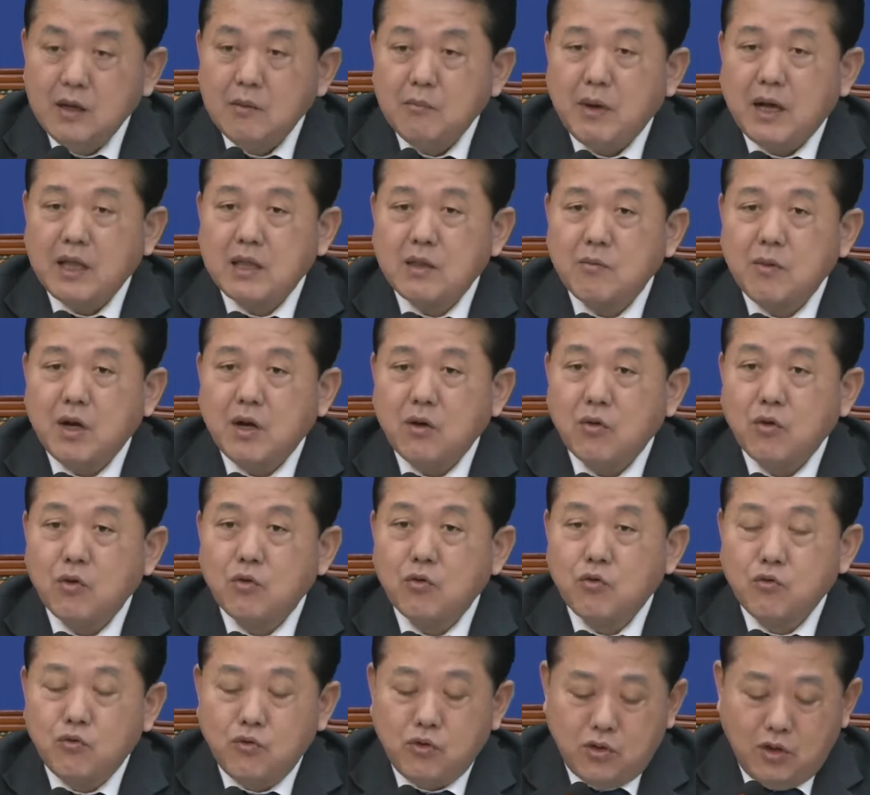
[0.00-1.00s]
마지막으로
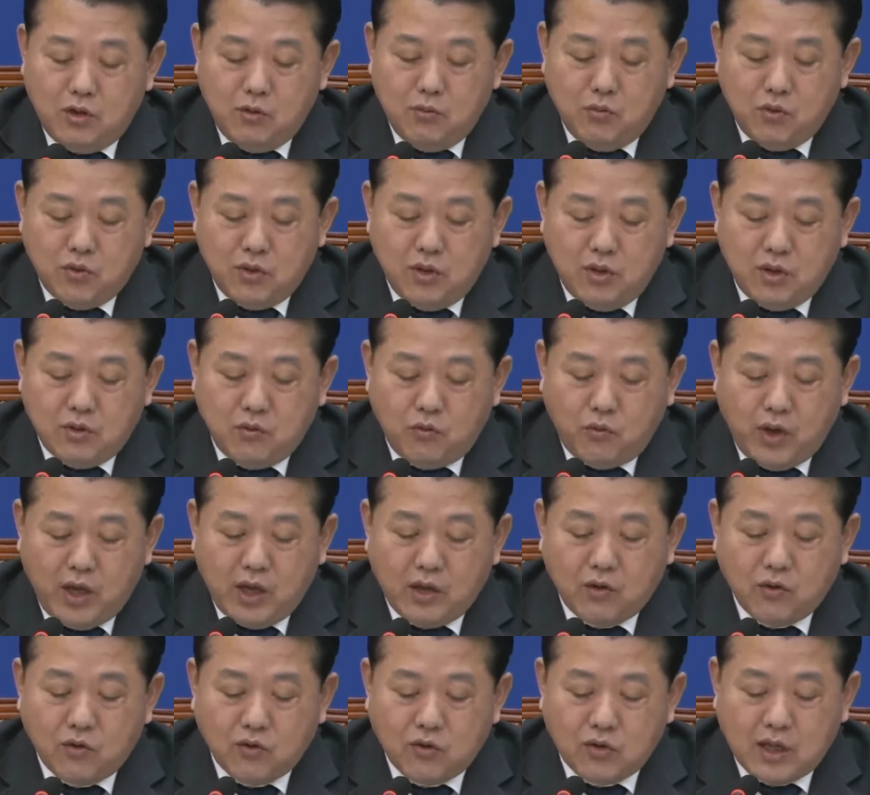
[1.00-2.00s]
윤 정부는
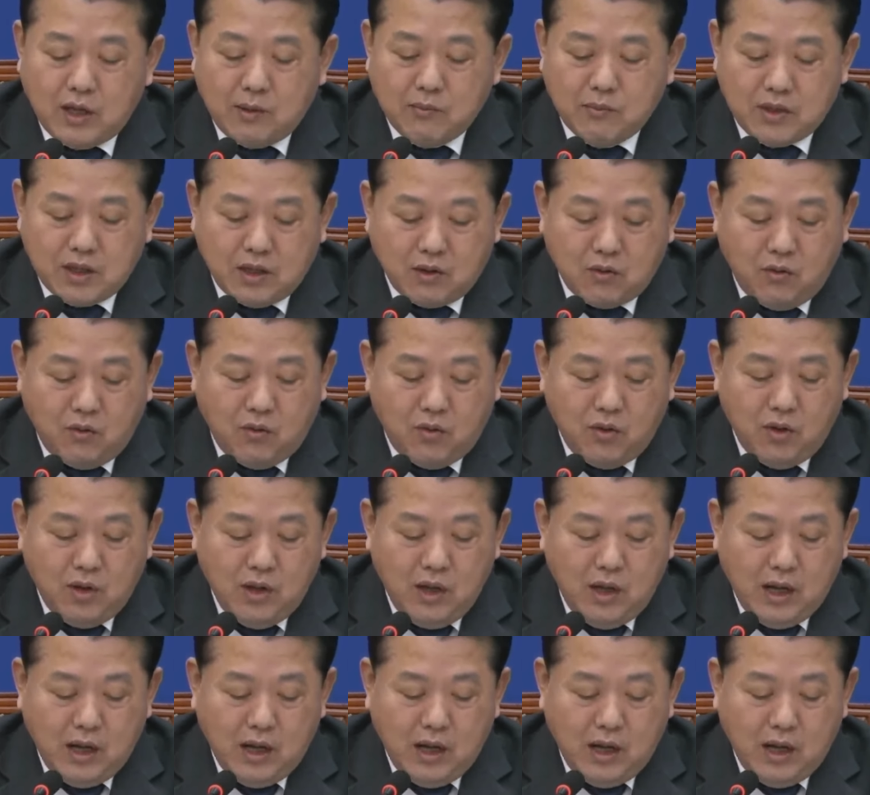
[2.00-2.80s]
외교 참사로